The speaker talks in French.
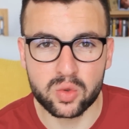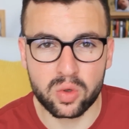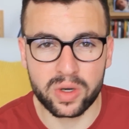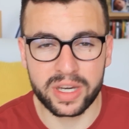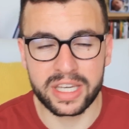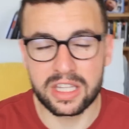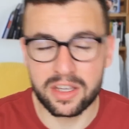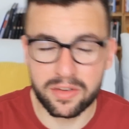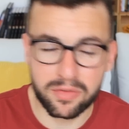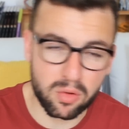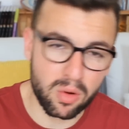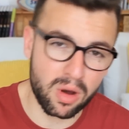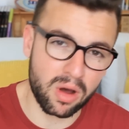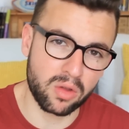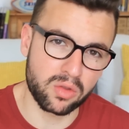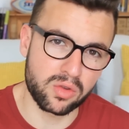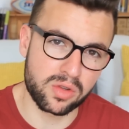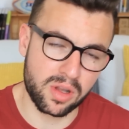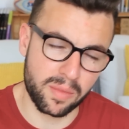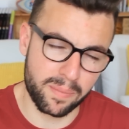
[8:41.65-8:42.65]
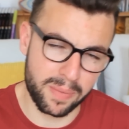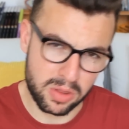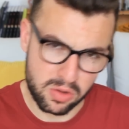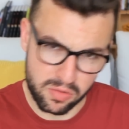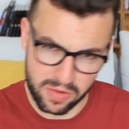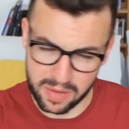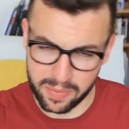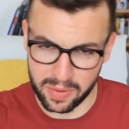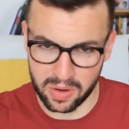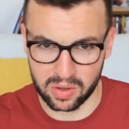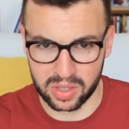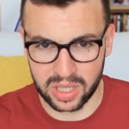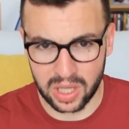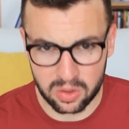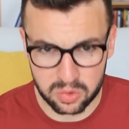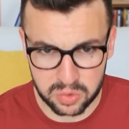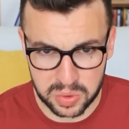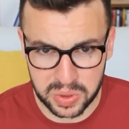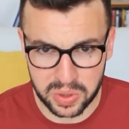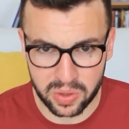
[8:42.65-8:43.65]
jour et des fois en ne donnant pas de nouvelles pendant
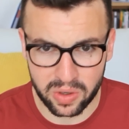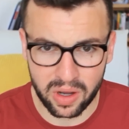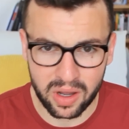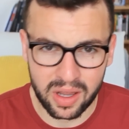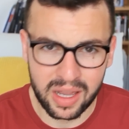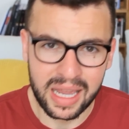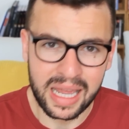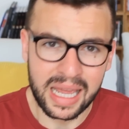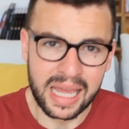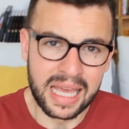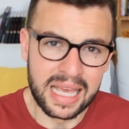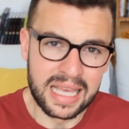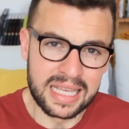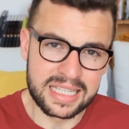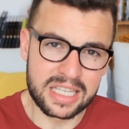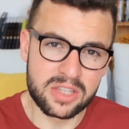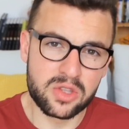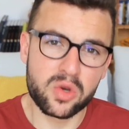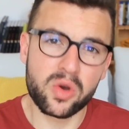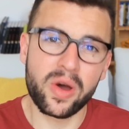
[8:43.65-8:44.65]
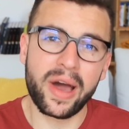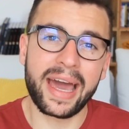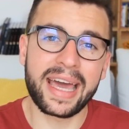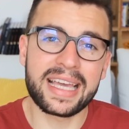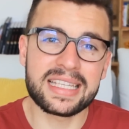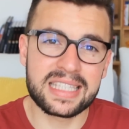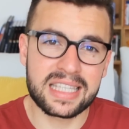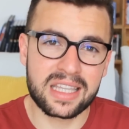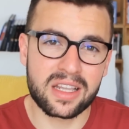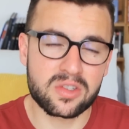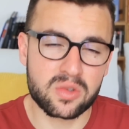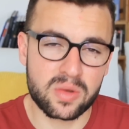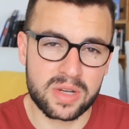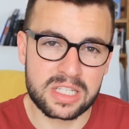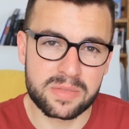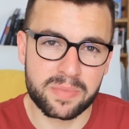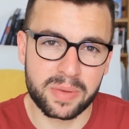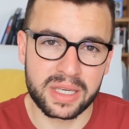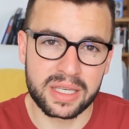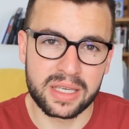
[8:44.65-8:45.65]
48 heures, c'est de rester dans son
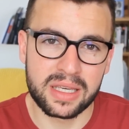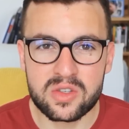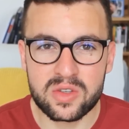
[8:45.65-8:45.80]
esprit.